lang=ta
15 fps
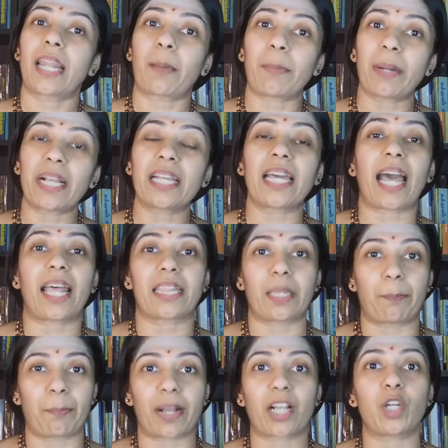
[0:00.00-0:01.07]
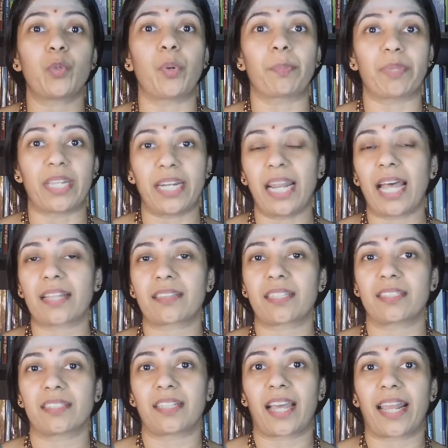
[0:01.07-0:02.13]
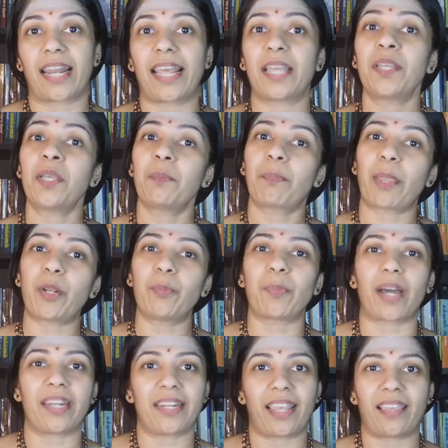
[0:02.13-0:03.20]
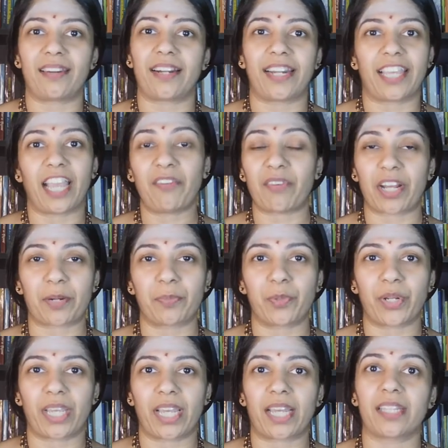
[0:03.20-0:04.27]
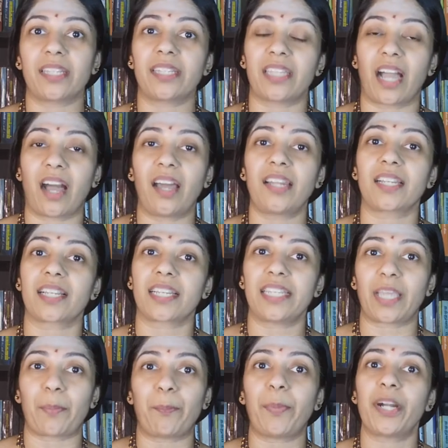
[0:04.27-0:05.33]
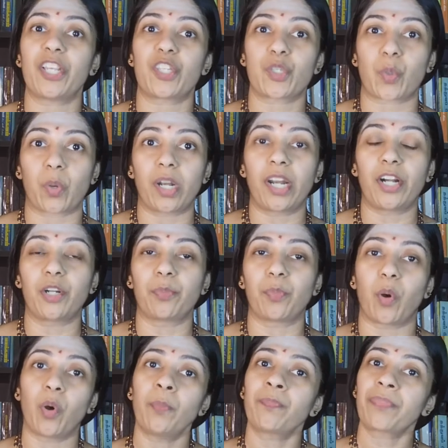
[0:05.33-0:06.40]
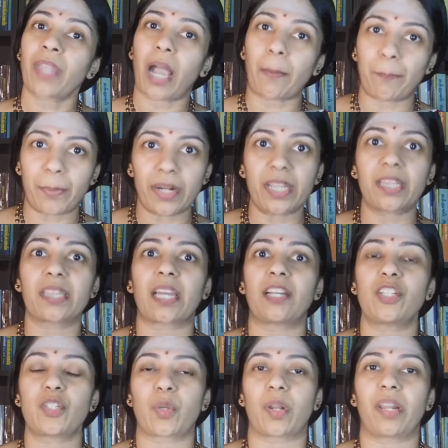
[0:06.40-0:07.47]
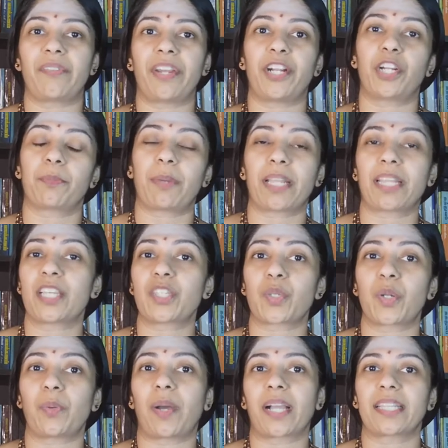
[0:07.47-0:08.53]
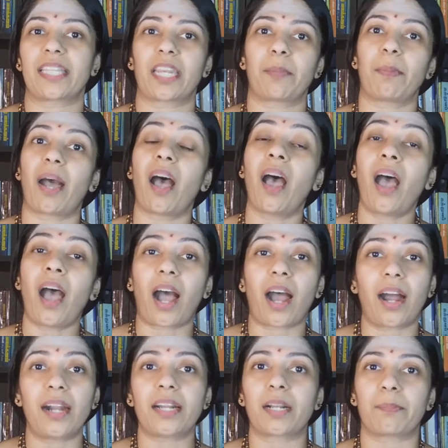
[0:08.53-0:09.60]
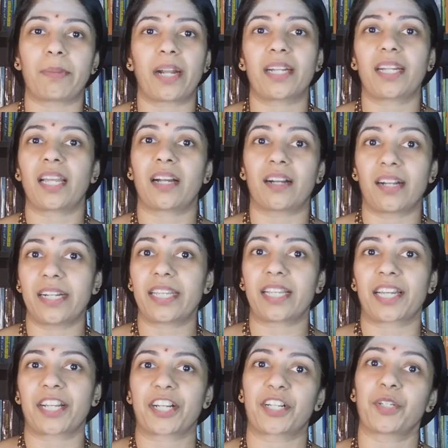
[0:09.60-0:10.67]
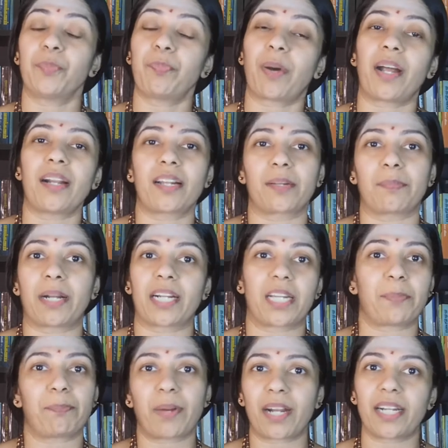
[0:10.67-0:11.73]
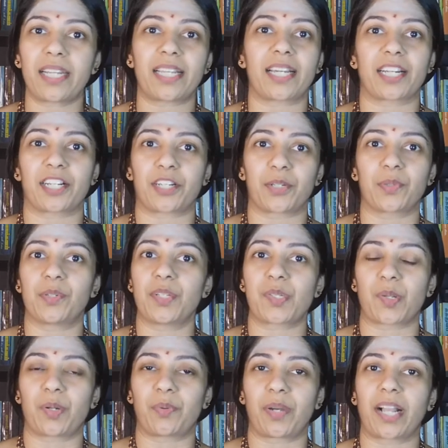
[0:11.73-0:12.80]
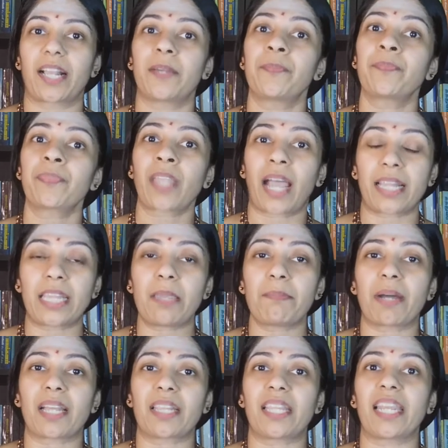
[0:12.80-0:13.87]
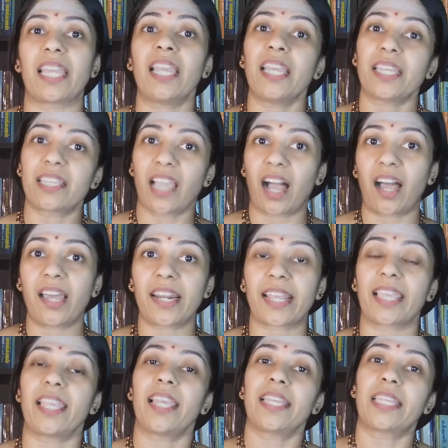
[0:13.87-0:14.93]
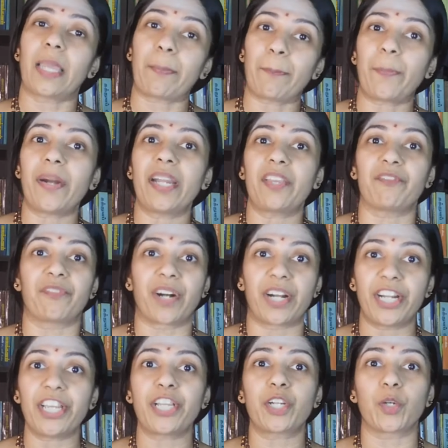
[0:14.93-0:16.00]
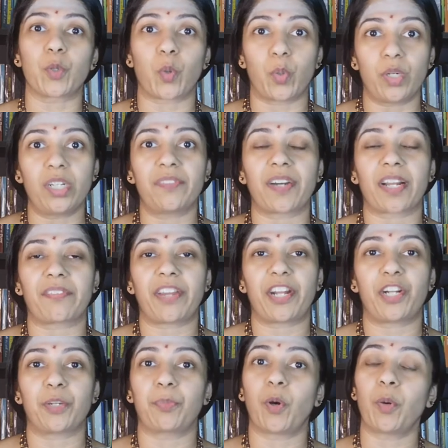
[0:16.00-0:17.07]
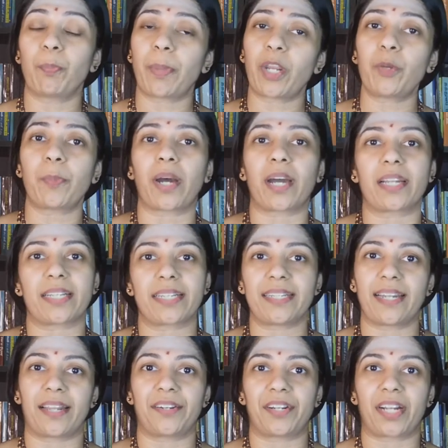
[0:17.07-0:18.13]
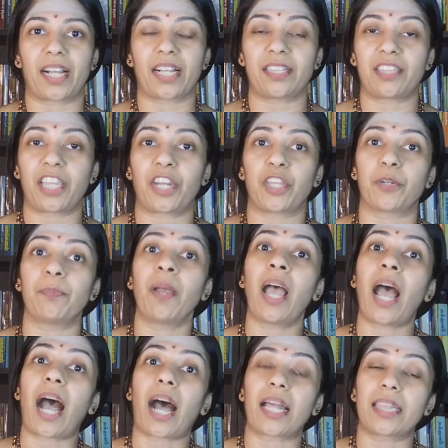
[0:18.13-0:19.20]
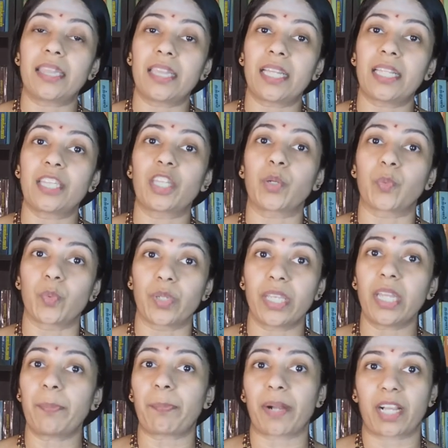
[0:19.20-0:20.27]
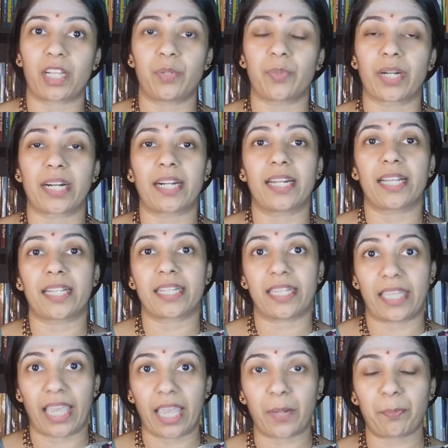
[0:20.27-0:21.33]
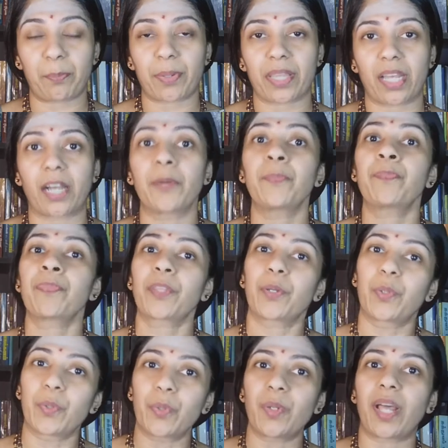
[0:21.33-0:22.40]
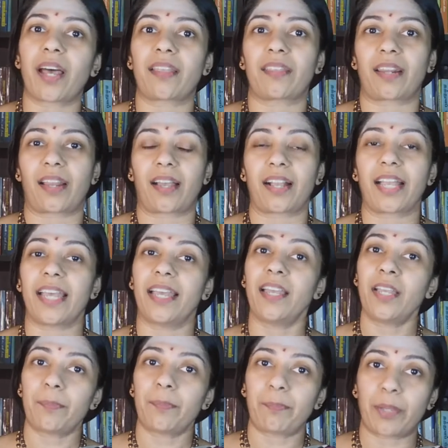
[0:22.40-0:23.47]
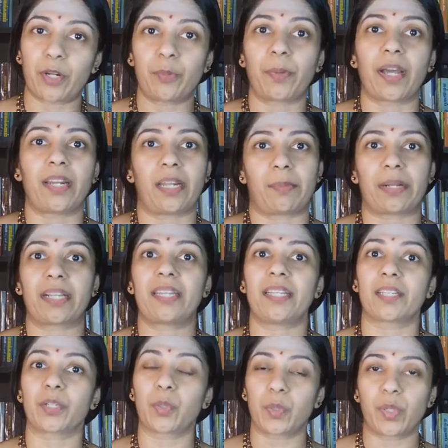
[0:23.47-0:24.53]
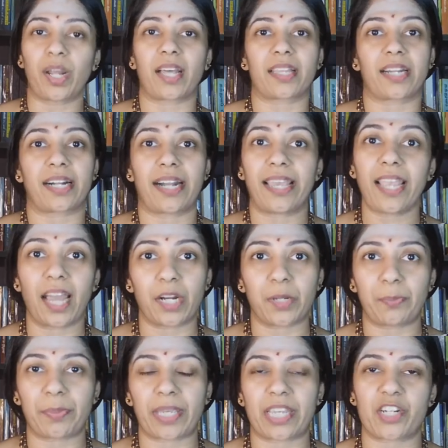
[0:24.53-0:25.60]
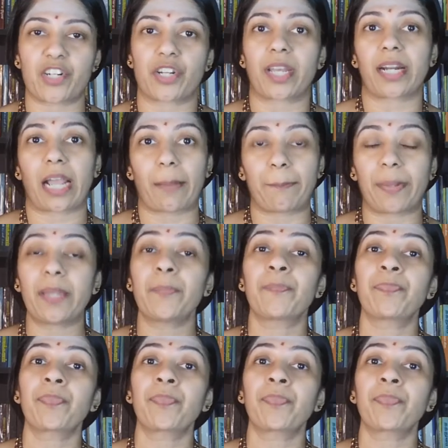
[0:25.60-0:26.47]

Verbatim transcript: நமக்கு அந்த பக்குவம் இல்லாததுனால பெருமான் நேரடியாக வர முடியாது யாருக்கு எப்படி சொல்லணுமோ அப்படித்தான் சொல்ல வேண்டும் அதான் சொல்லுவாங்க தெரியுமா ஆடுற மாட்டை ஆடி கறக்கணும் பாடுற மாட்டை பாடி கறக்கணும்னு சொல்லுவாங்க அதே மாதிரி யாரை எப்படி வழிக்கு கொண்டு வர வேண்டுமோ பெருமானுக்கு நன்றாக தெரியும் அந்தந்த உயிர் பக்குவங்களுக்கு ஏற்பதான் குருநாதராக பெருமான் நமக்கு குருநாதர்களை அனுப்புகின்றார் அப்ப